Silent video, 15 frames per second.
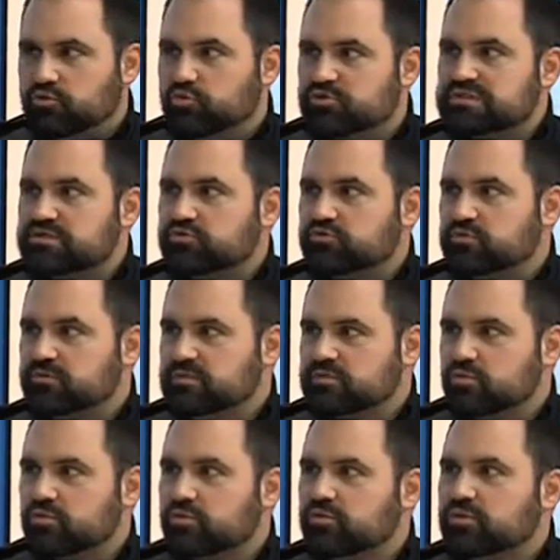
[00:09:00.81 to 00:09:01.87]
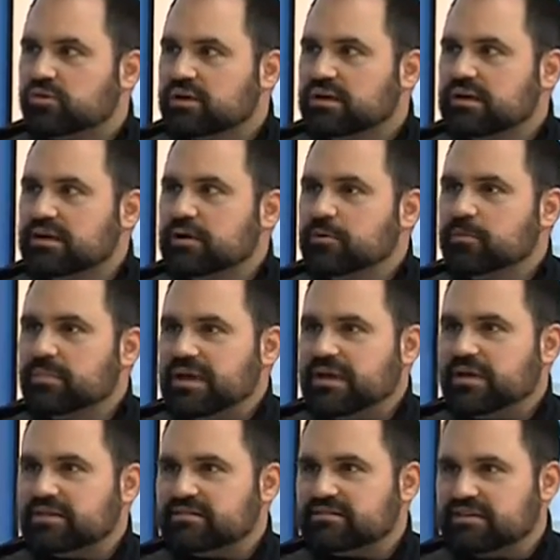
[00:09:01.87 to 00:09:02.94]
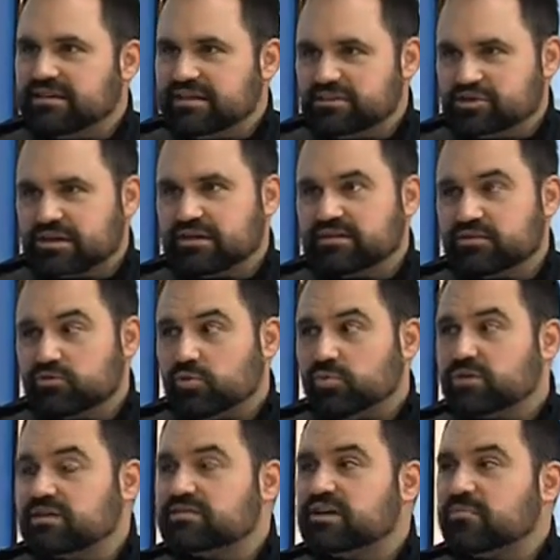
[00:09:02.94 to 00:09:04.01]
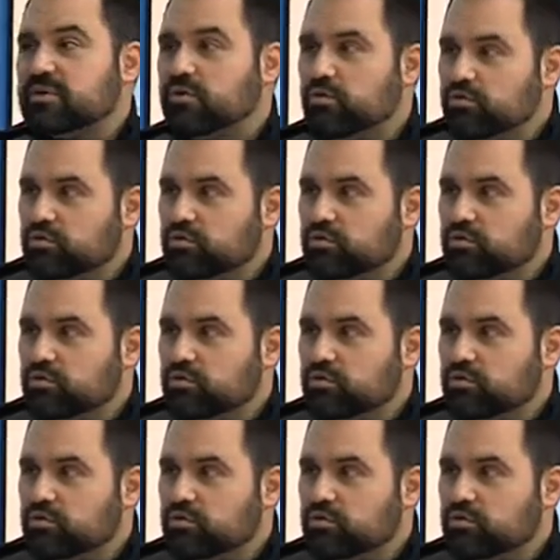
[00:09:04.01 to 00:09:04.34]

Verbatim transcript: dossier a suivi son cours. Mais c'est des gens qui ne sont pas nécessairement au